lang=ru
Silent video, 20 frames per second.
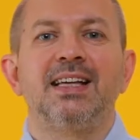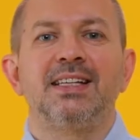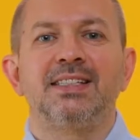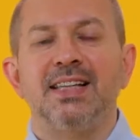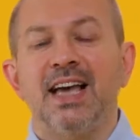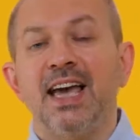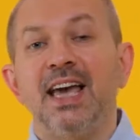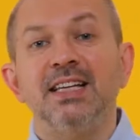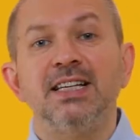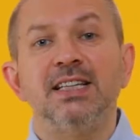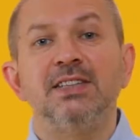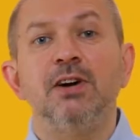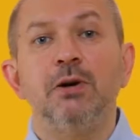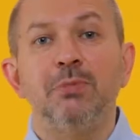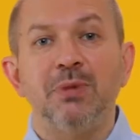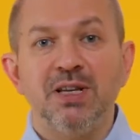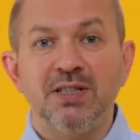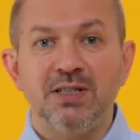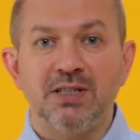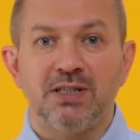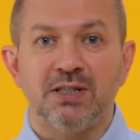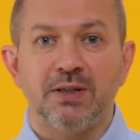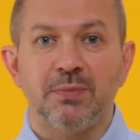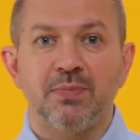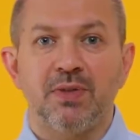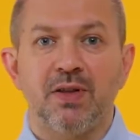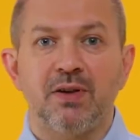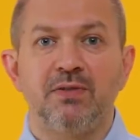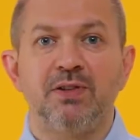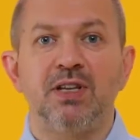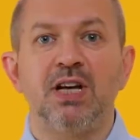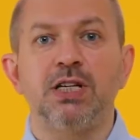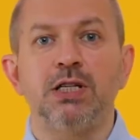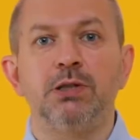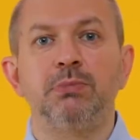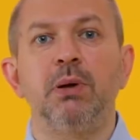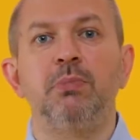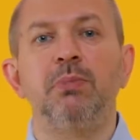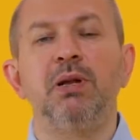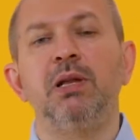За эти два месяца в
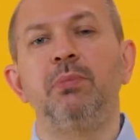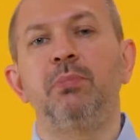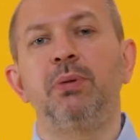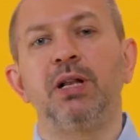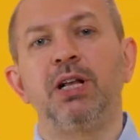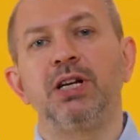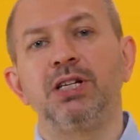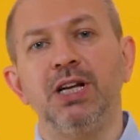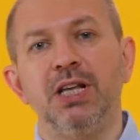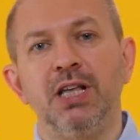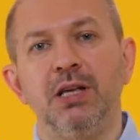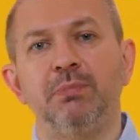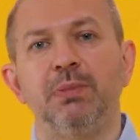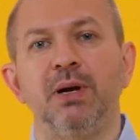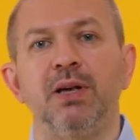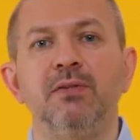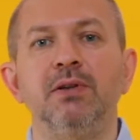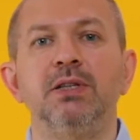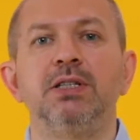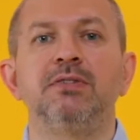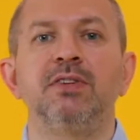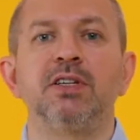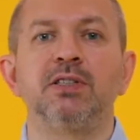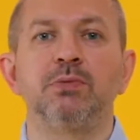нашем мобильном приложении появилась